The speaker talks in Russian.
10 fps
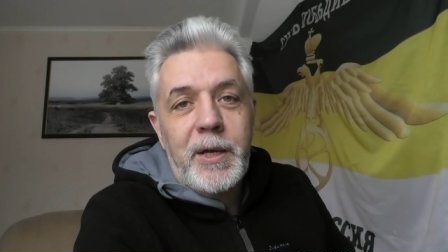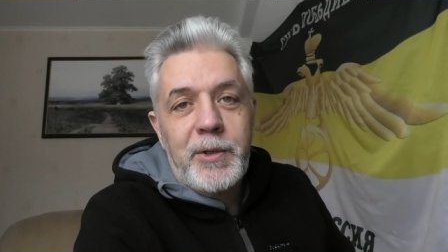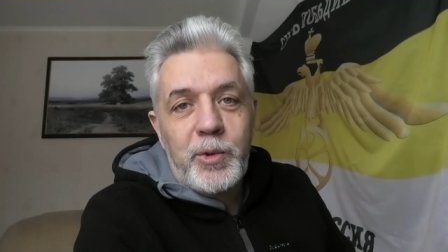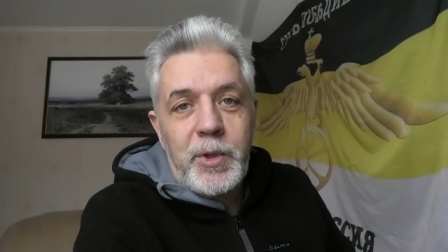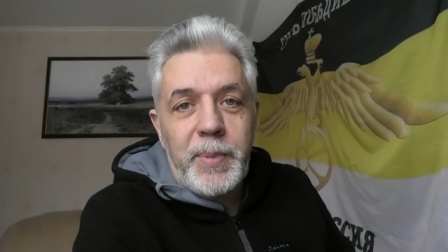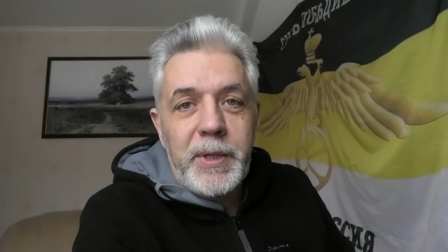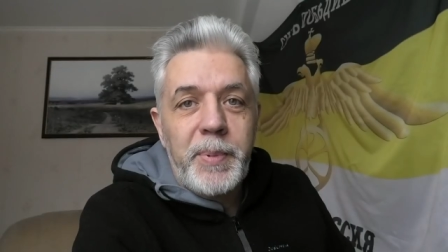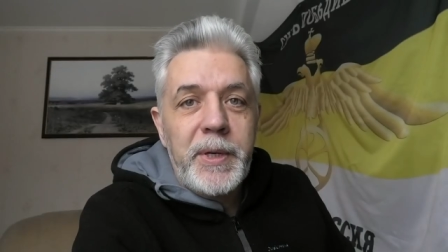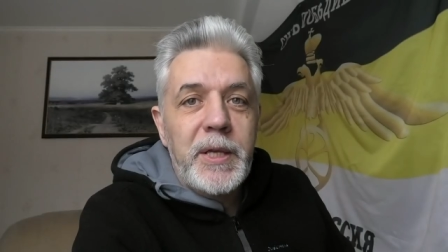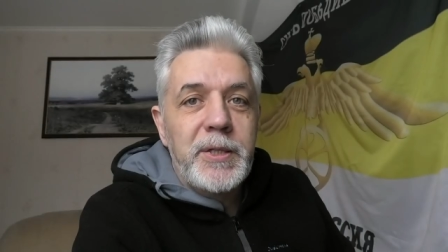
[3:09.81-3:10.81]
нужно
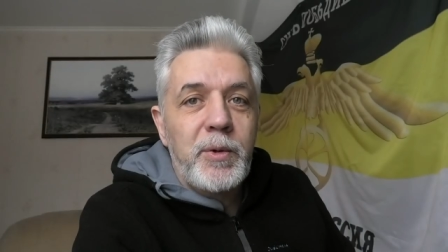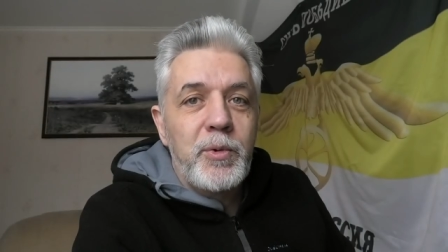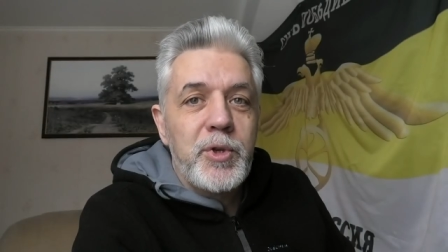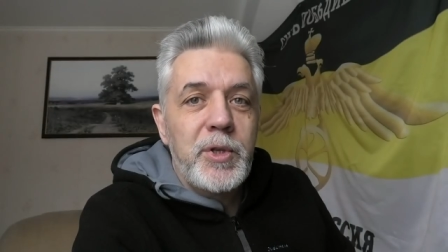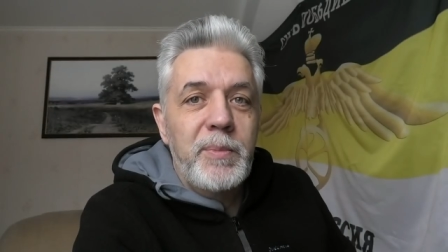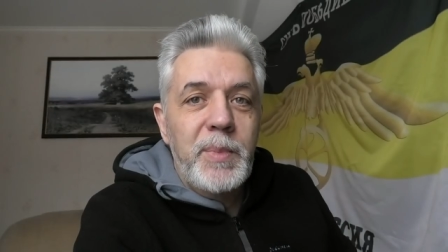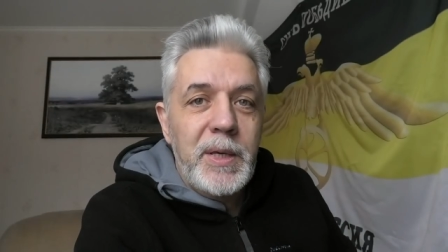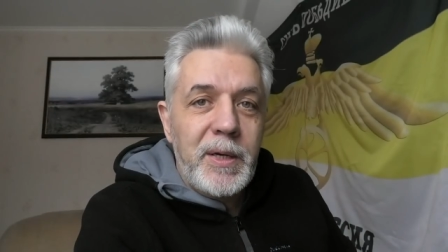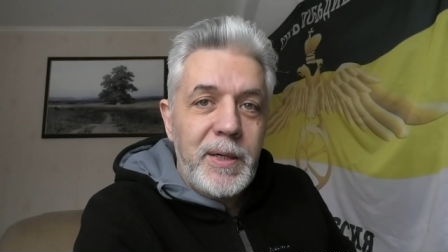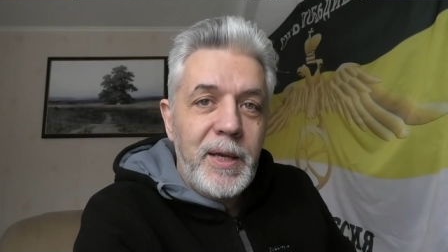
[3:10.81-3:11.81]
предпринять срочные
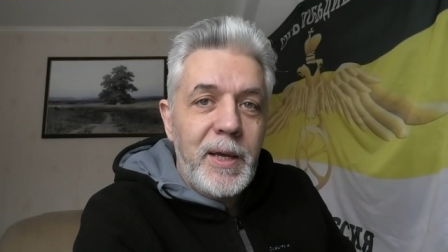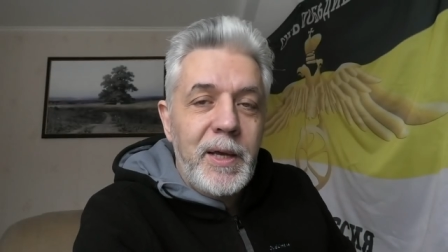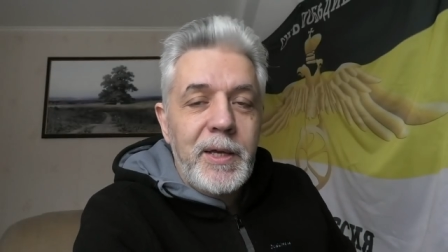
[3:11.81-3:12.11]
меры,